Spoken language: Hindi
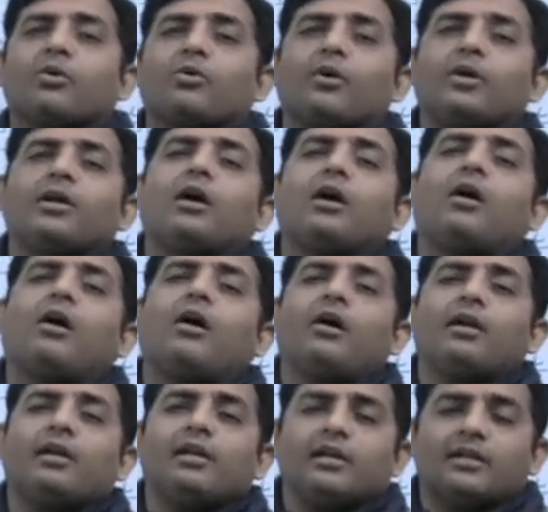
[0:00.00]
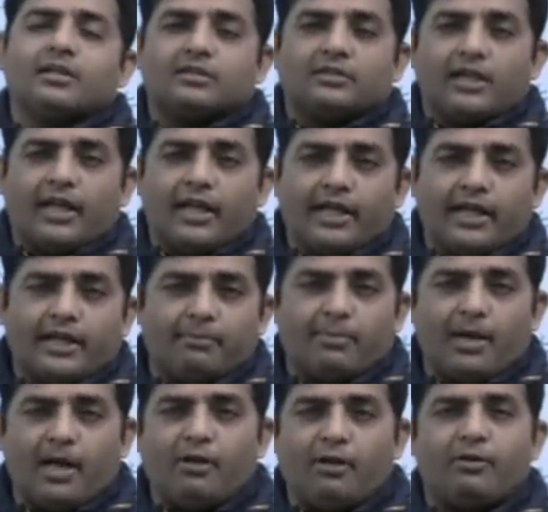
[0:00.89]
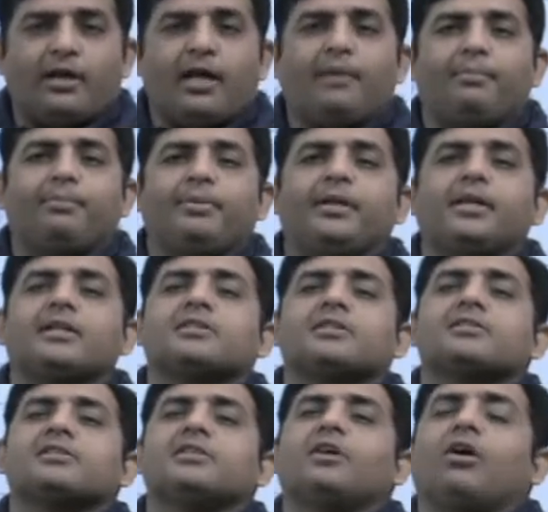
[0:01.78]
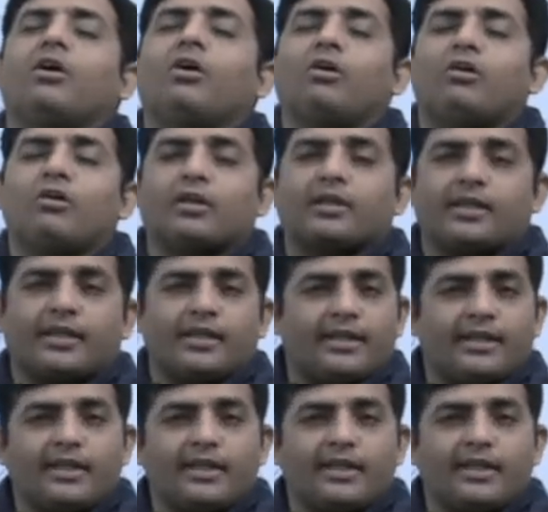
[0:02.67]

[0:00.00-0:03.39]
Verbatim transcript: कोई और लिखता है बायोग्राफी किसी और की